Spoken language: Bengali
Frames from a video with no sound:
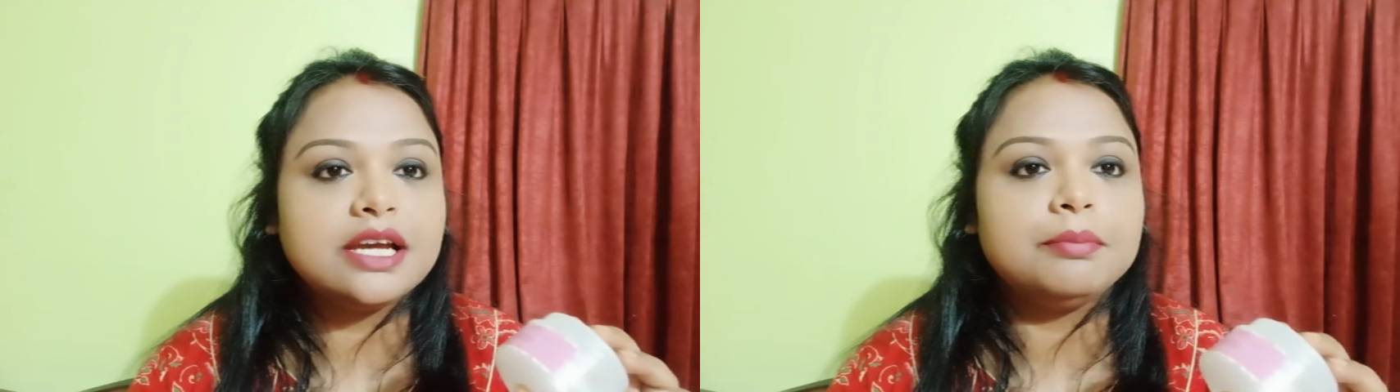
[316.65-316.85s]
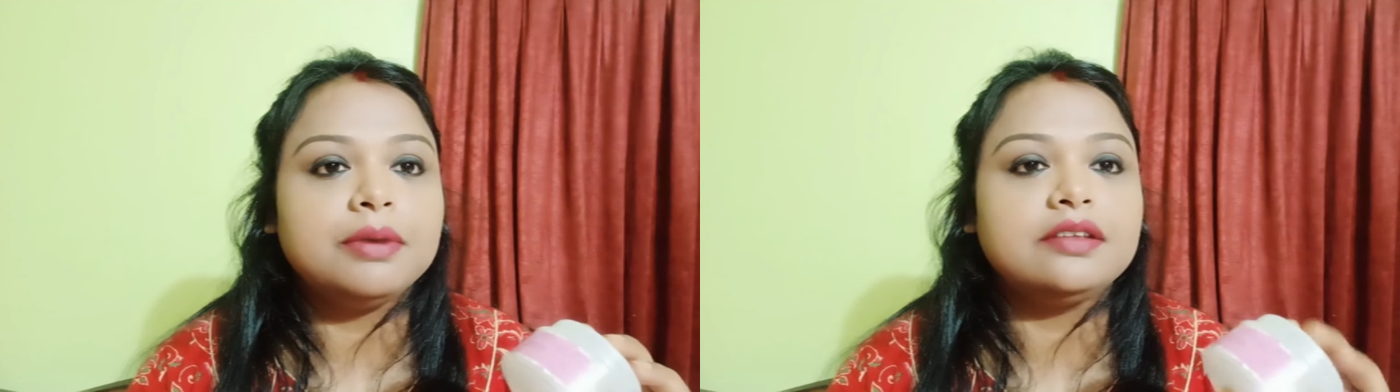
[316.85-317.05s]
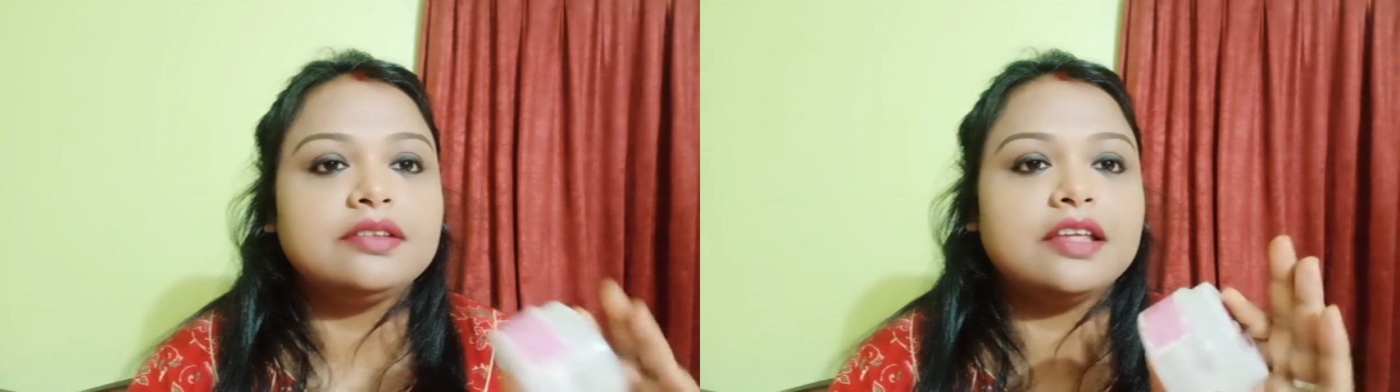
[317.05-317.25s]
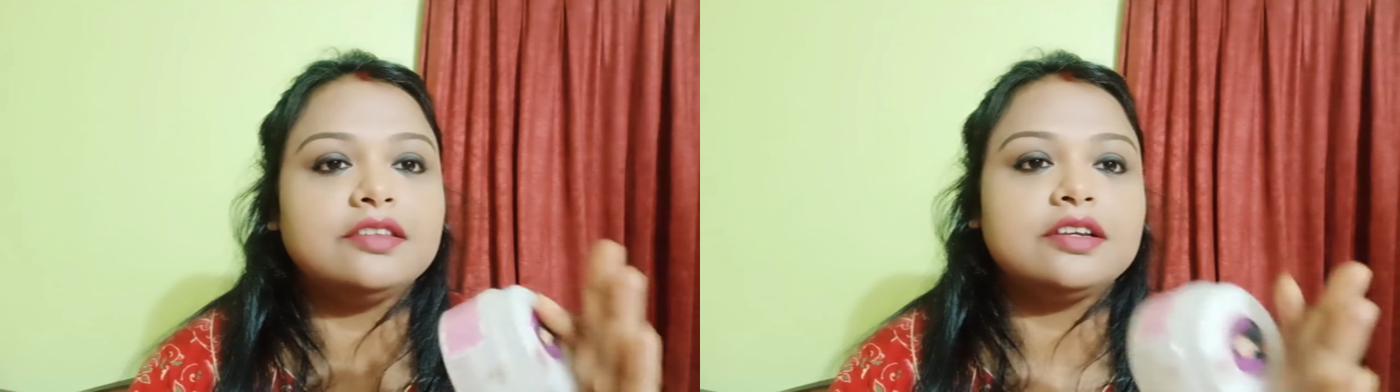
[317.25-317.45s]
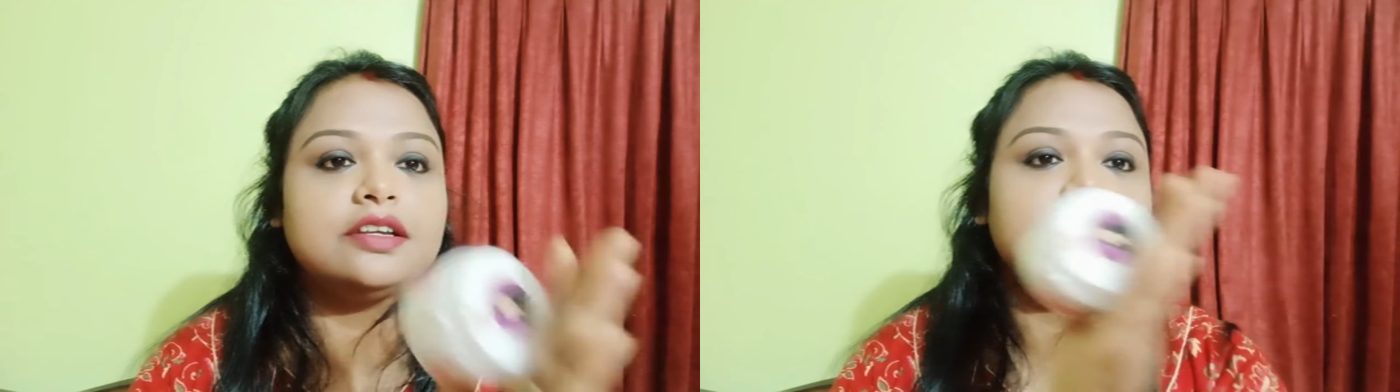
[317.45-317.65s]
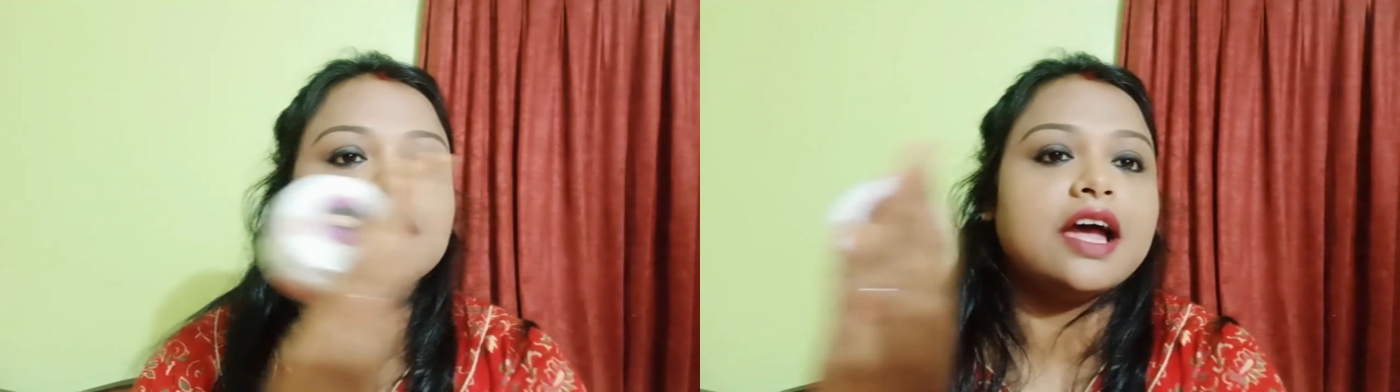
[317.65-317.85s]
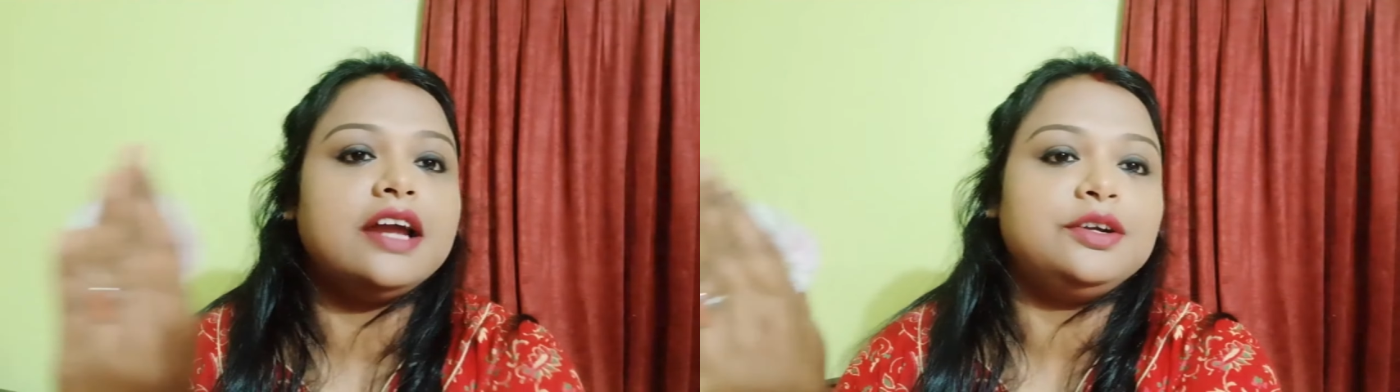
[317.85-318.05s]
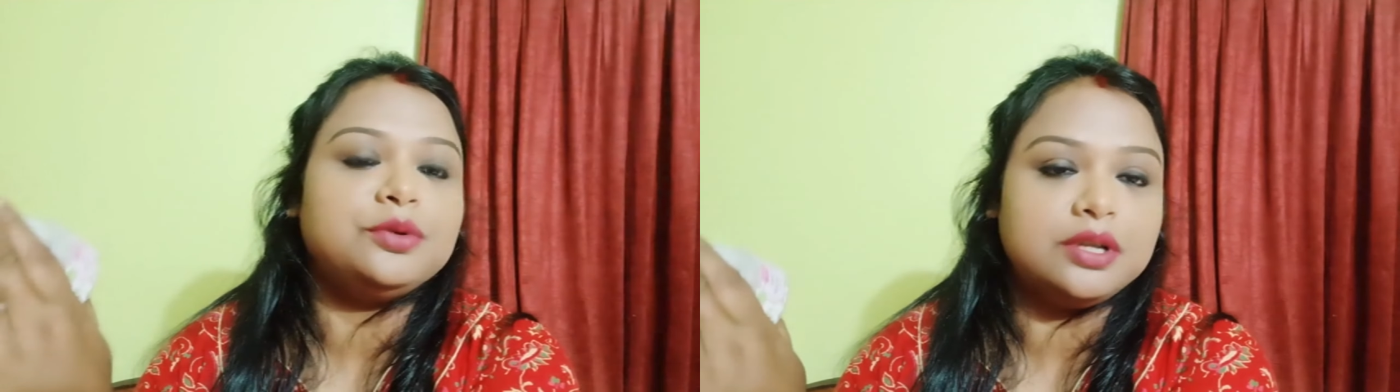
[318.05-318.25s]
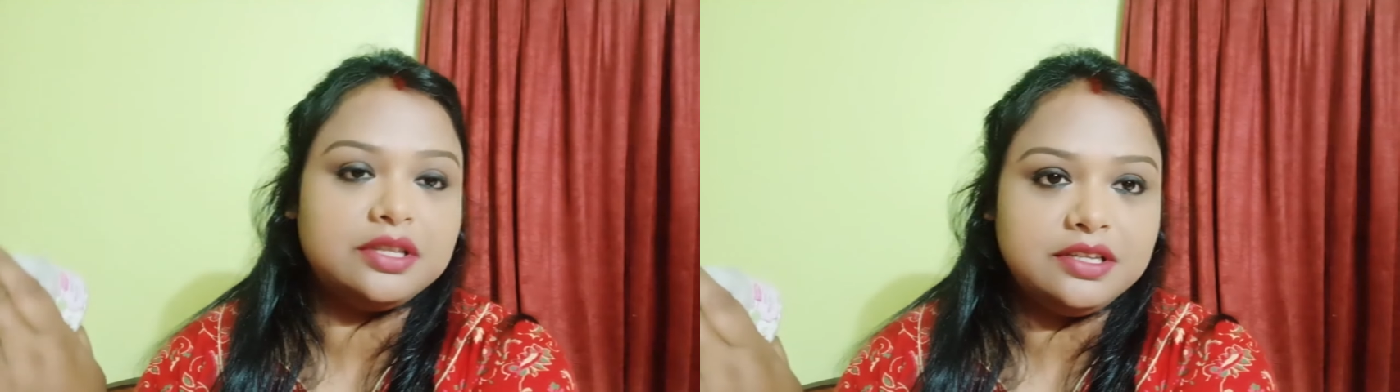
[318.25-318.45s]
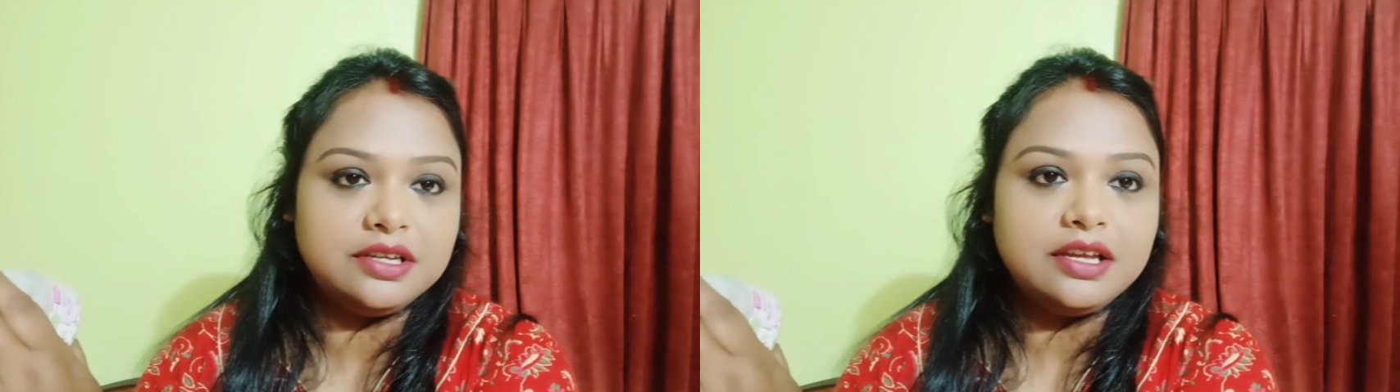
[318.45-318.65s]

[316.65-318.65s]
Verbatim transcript: আমরা সানস্ক্রিনকে সাইড করে দিই